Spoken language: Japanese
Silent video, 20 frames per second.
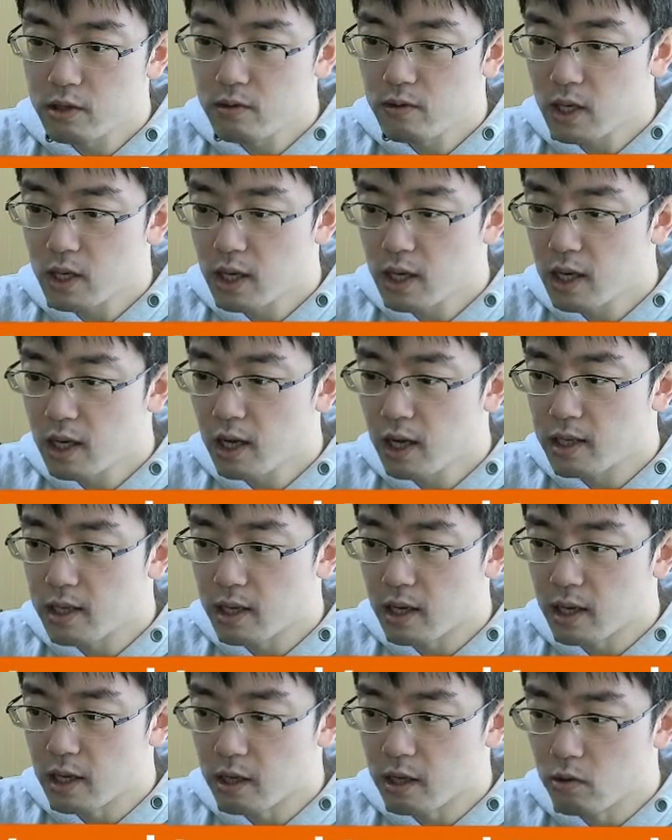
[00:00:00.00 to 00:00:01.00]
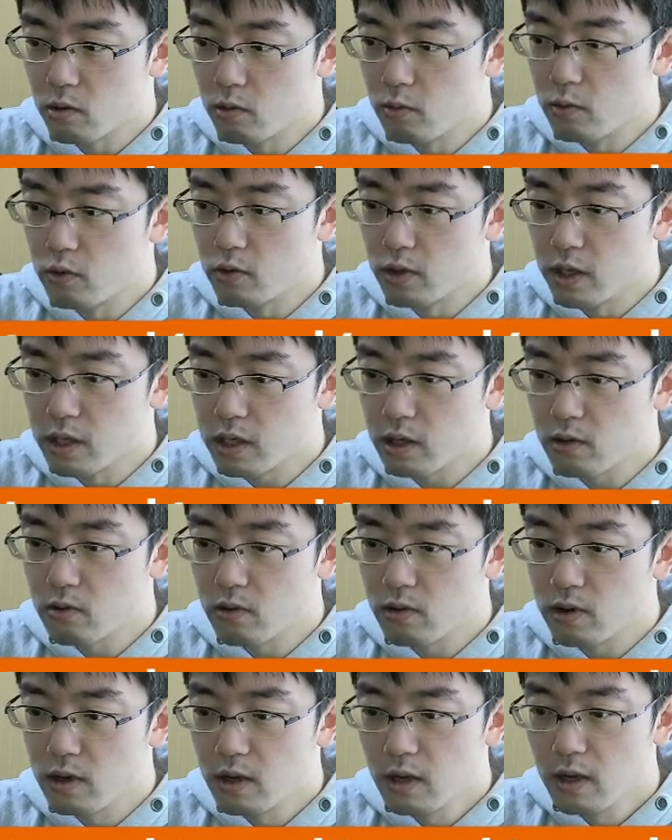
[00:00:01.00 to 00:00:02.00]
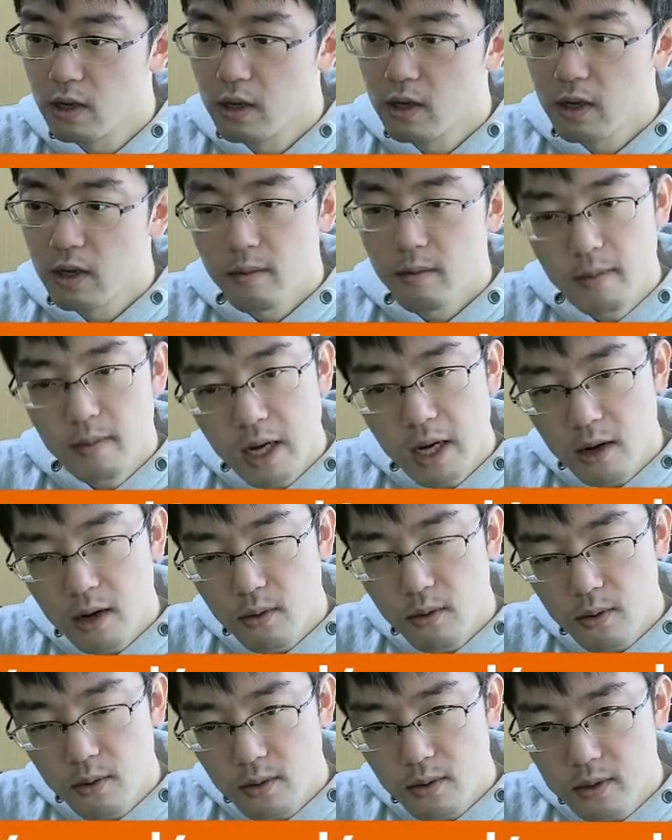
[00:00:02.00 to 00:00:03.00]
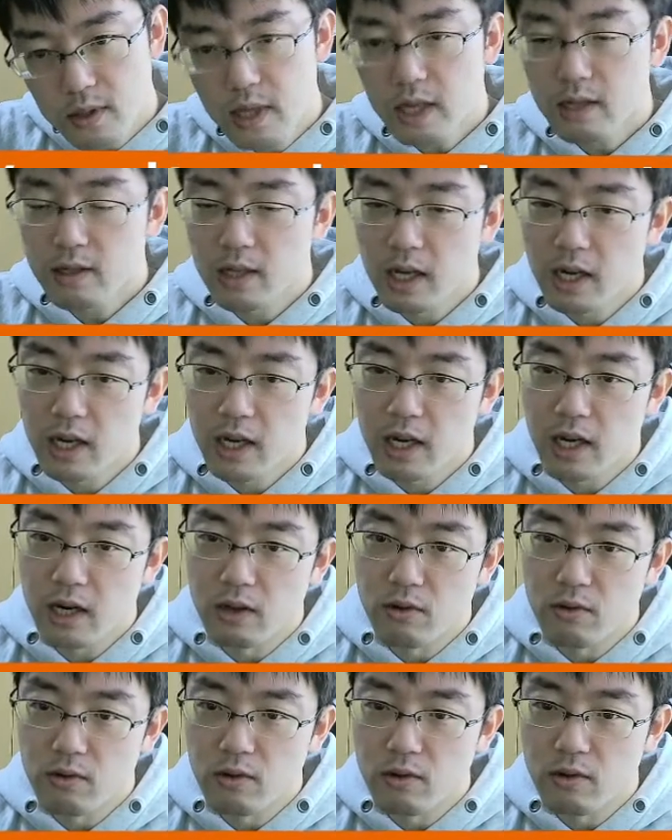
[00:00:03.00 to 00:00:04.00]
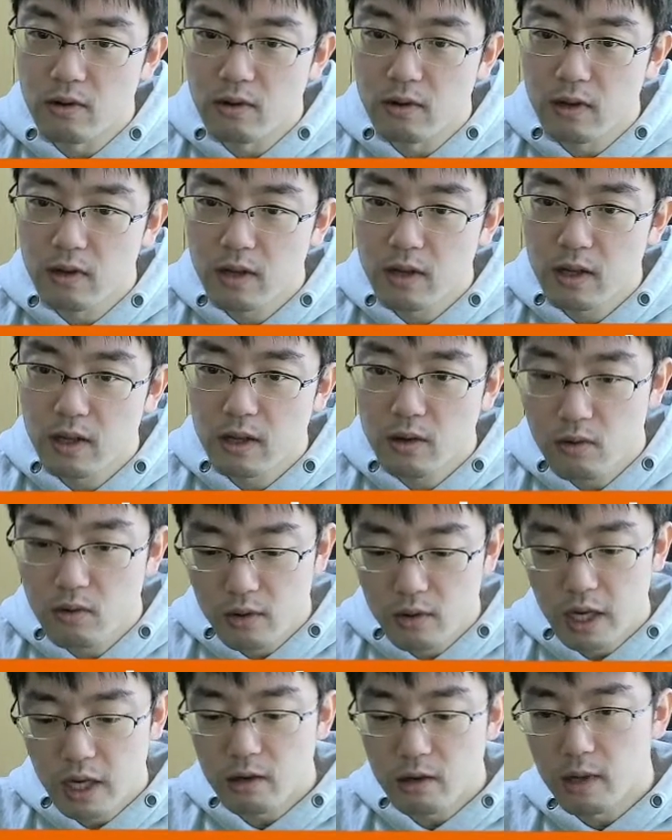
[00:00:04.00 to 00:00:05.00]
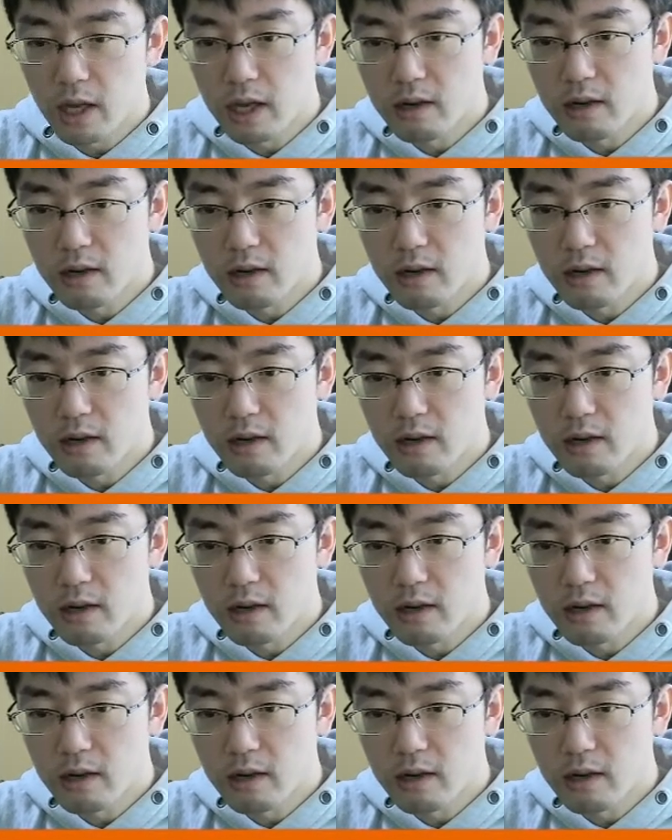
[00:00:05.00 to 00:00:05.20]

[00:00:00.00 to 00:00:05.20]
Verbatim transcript: 考えてたかなと思うんですけど、まあ、おそらくね、あの、こう、ナイトテイク